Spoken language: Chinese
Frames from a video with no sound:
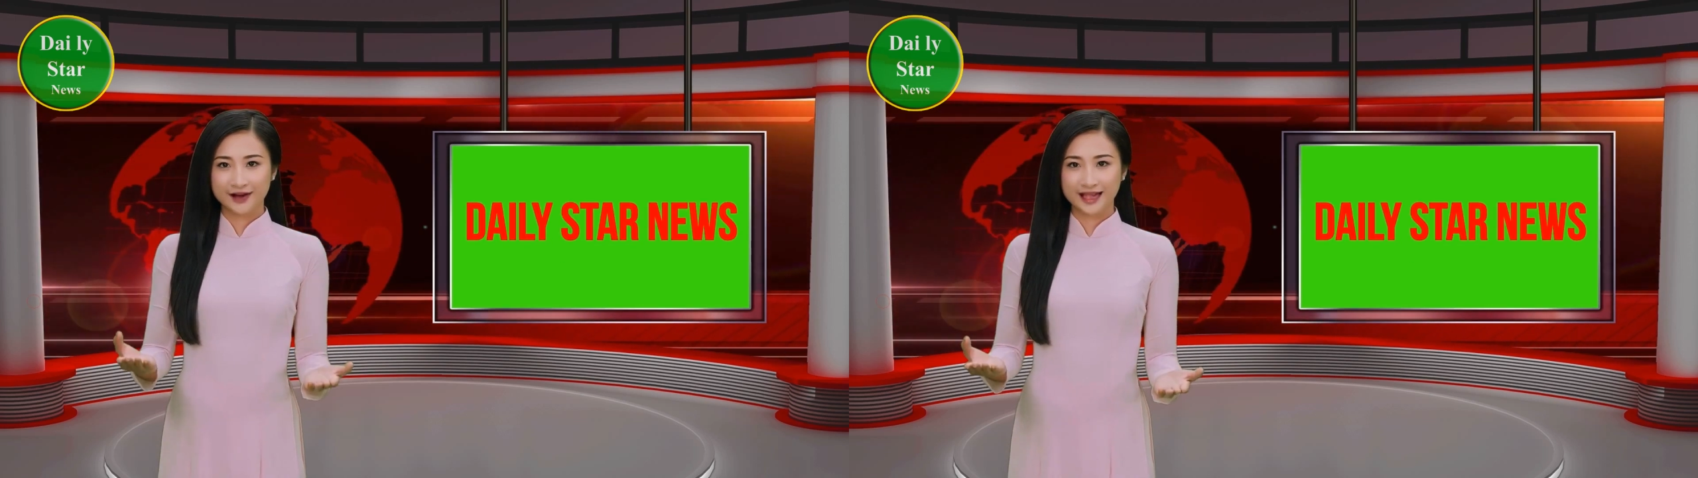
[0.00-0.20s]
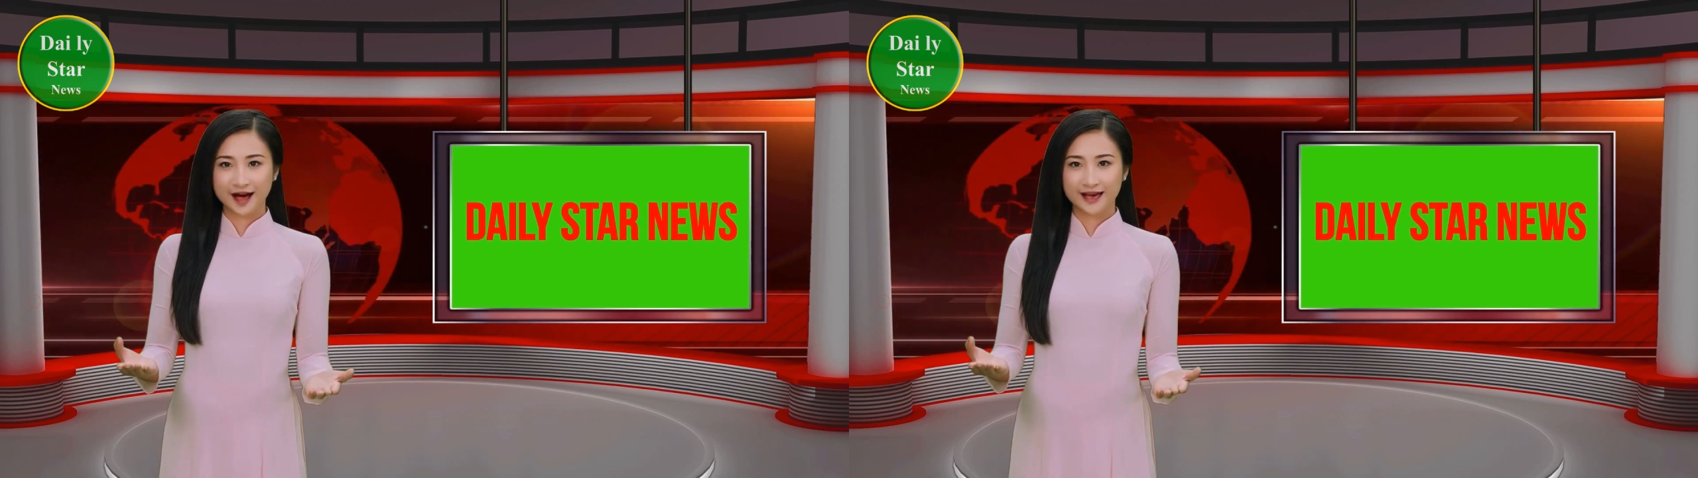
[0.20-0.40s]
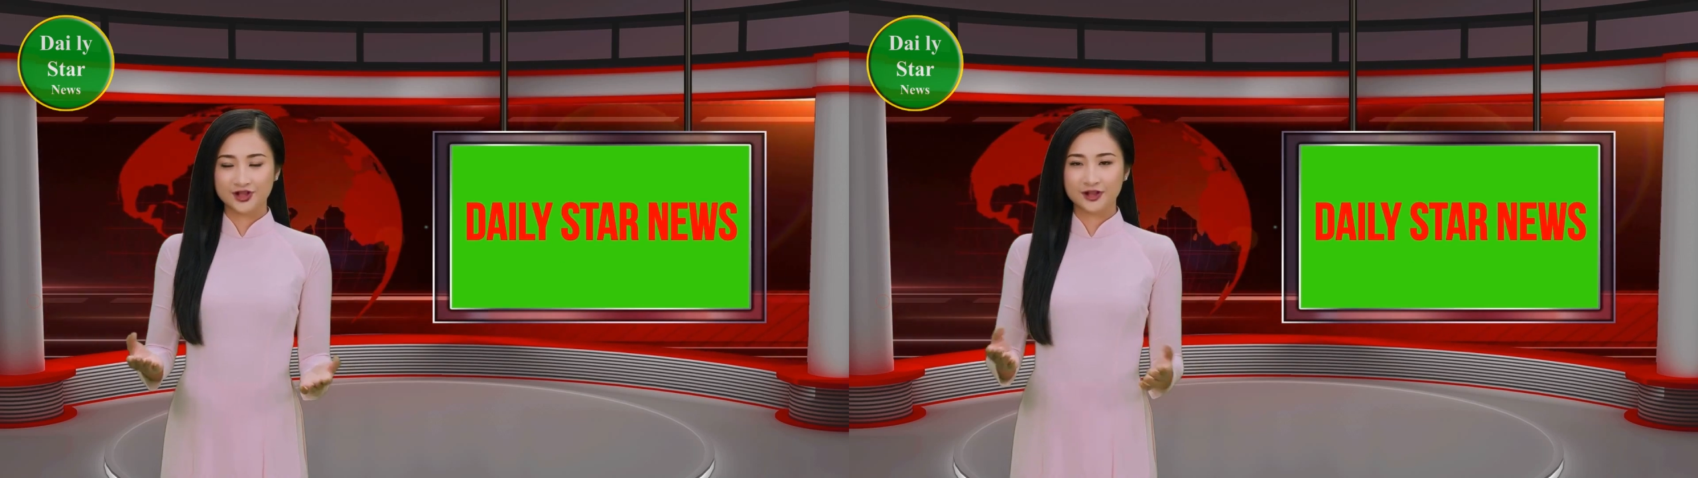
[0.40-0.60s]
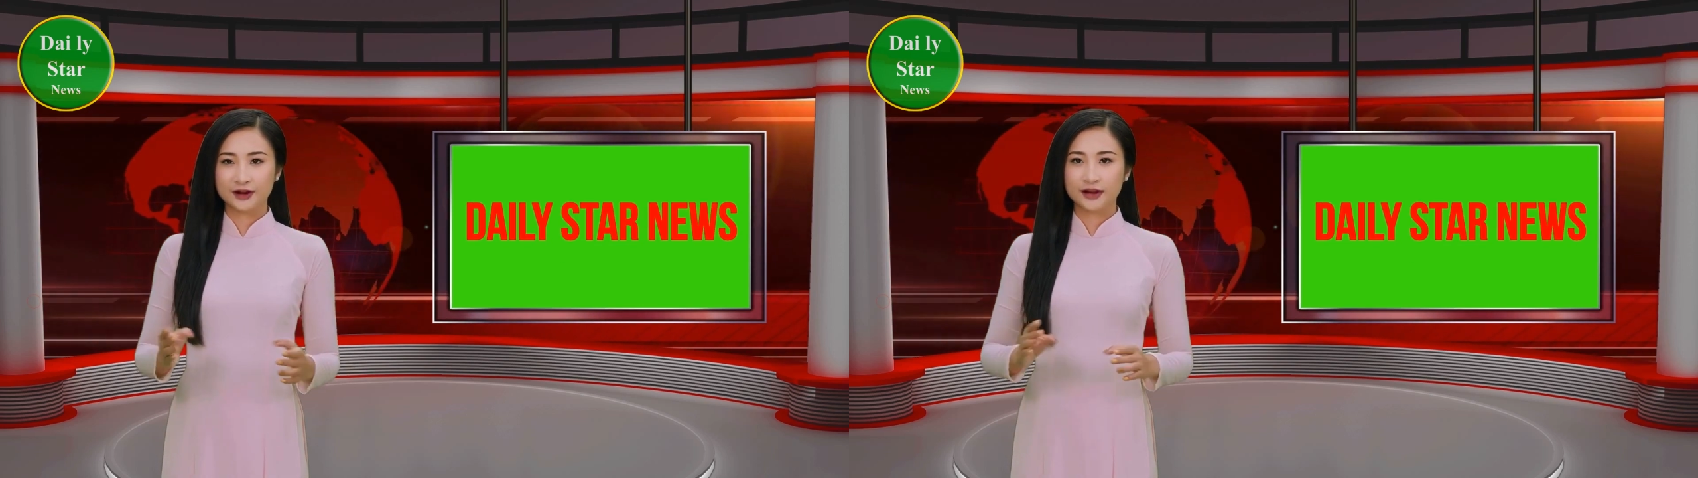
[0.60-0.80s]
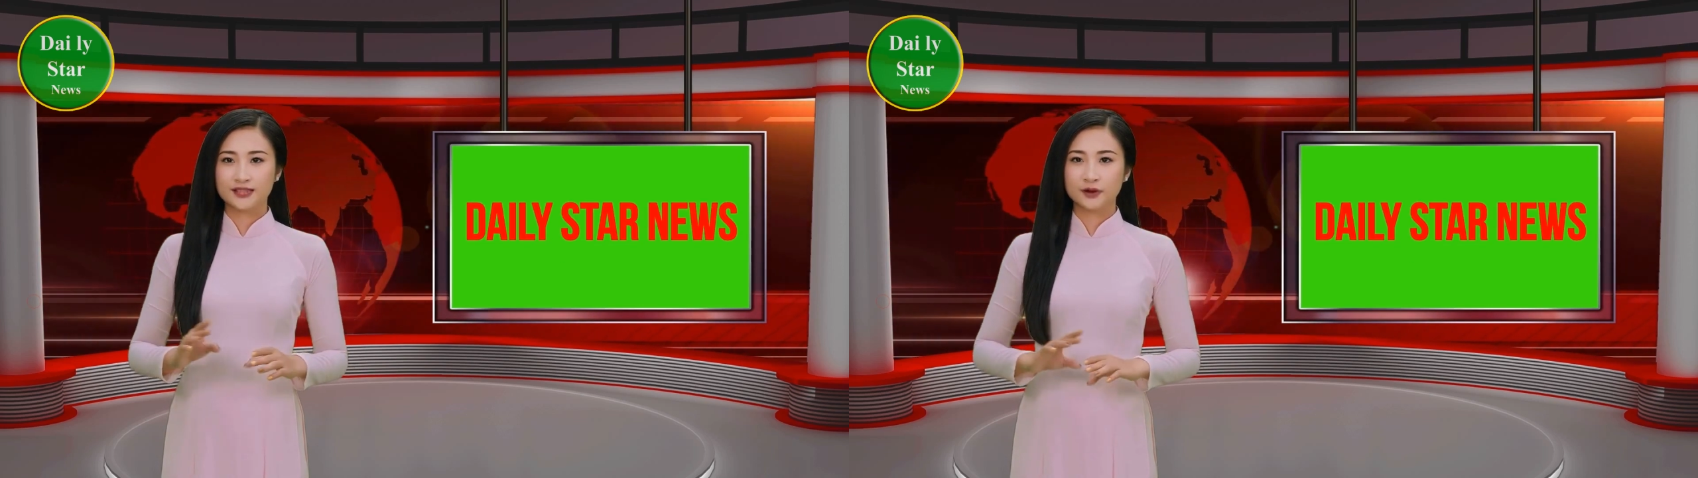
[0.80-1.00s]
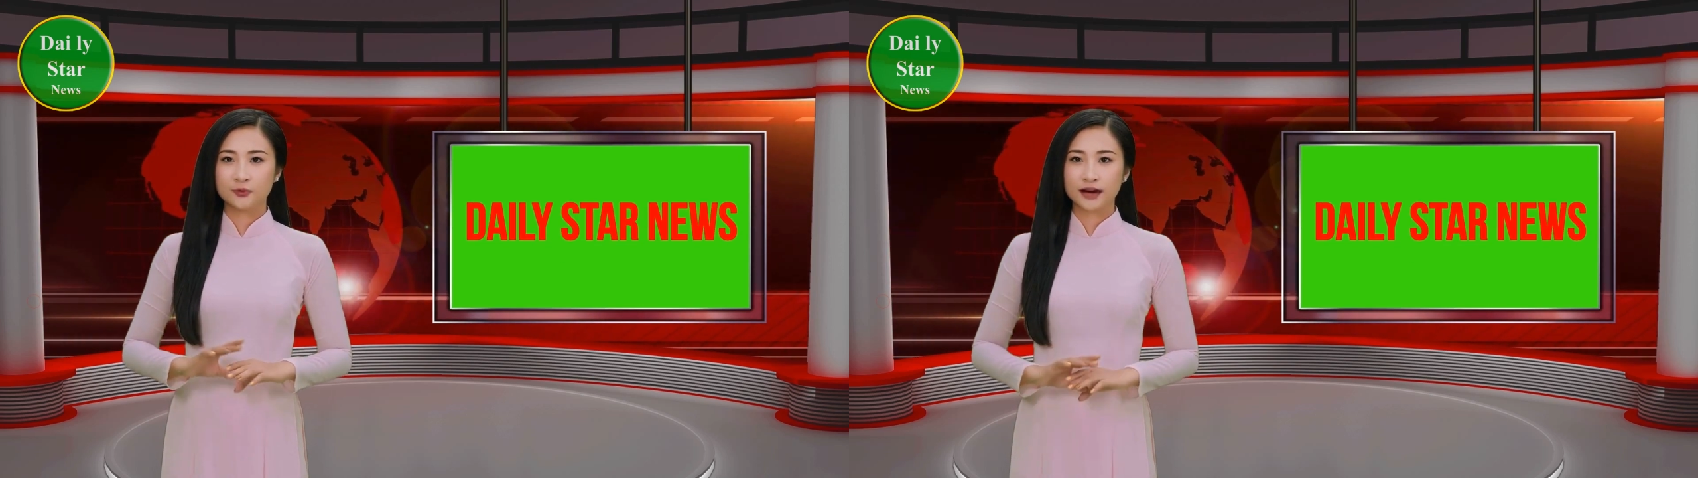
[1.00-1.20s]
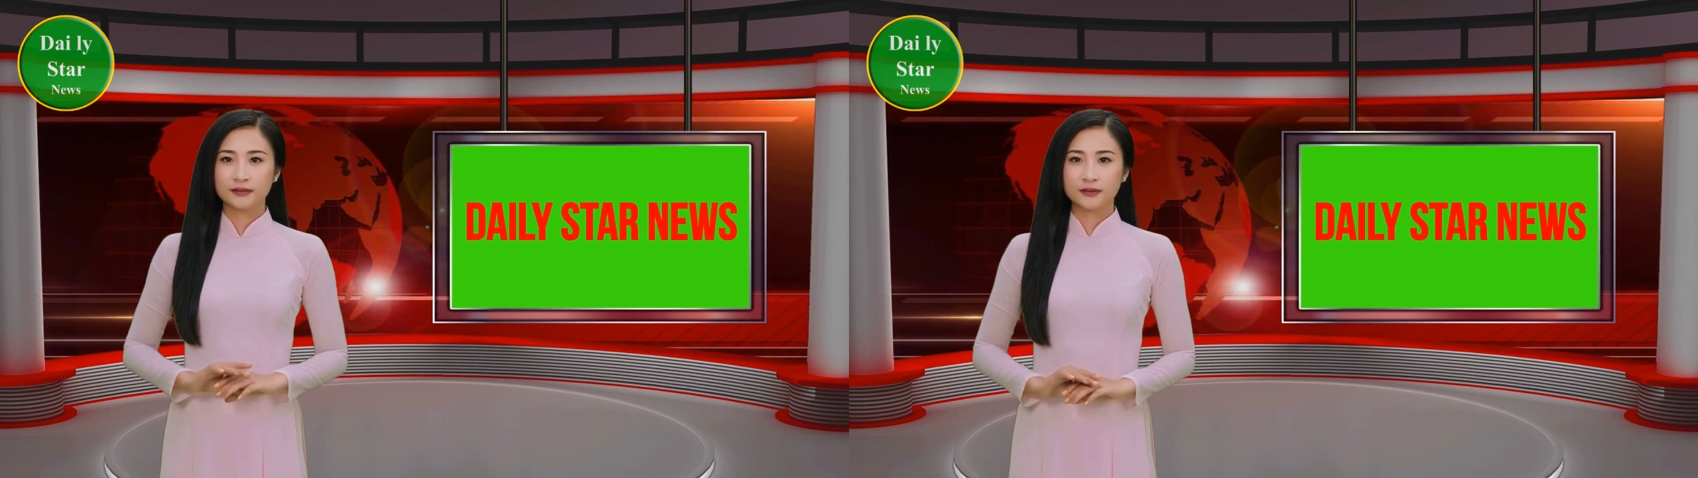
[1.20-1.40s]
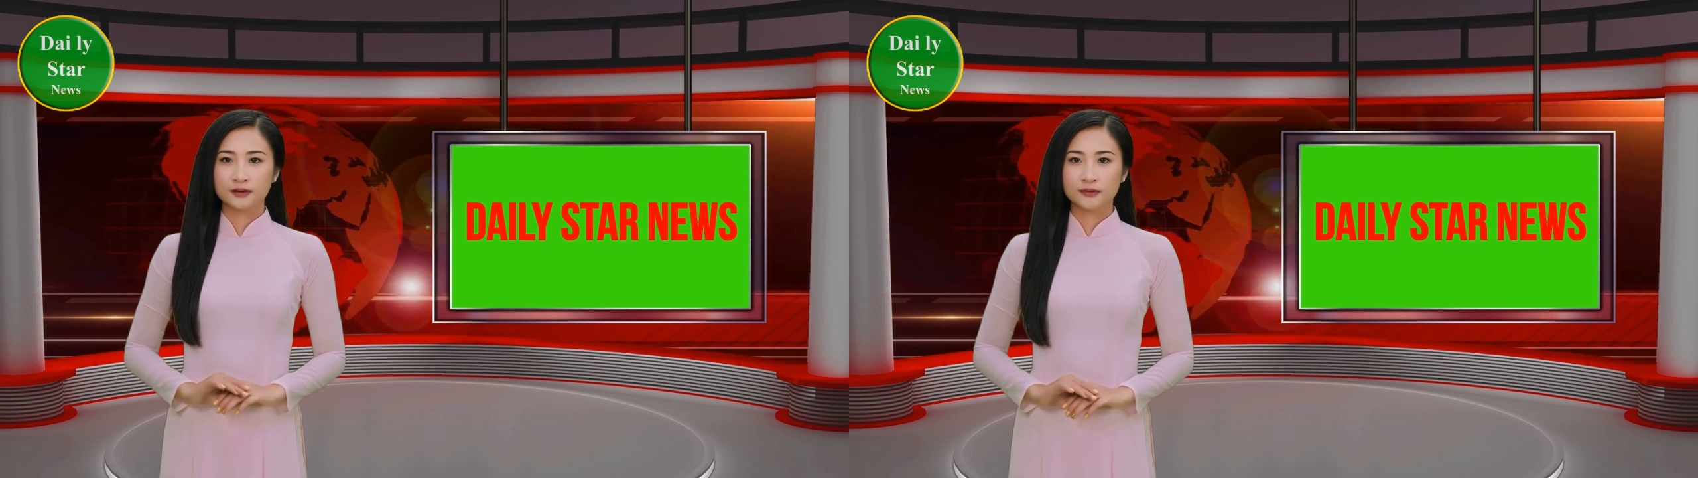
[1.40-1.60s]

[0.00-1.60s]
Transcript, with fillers: Daily Star News，